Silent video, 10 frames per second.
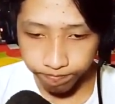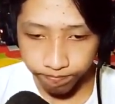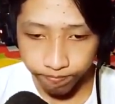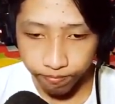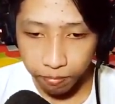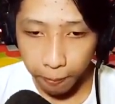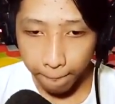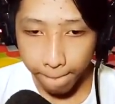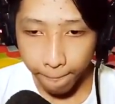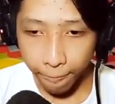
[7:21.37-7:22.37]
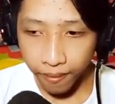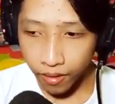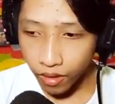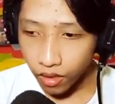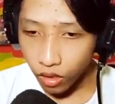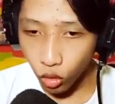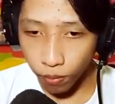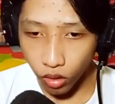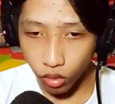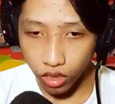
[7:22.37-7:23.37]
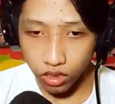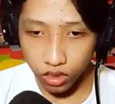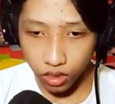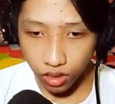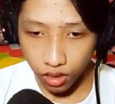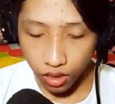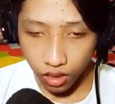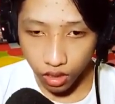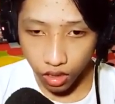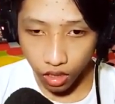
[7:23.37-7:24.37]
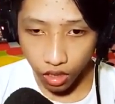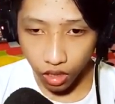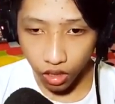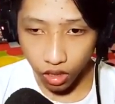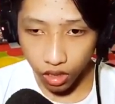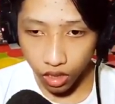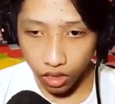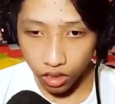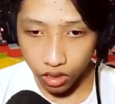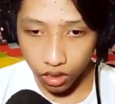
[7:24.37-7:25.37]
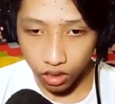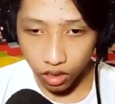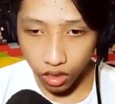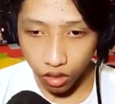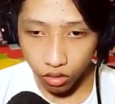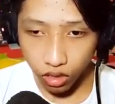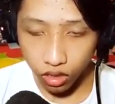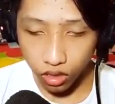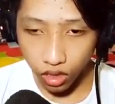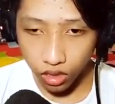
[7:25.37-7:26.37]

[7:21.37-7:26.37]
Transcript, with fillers: hmm lupa aku guys oke kita ngikuti dia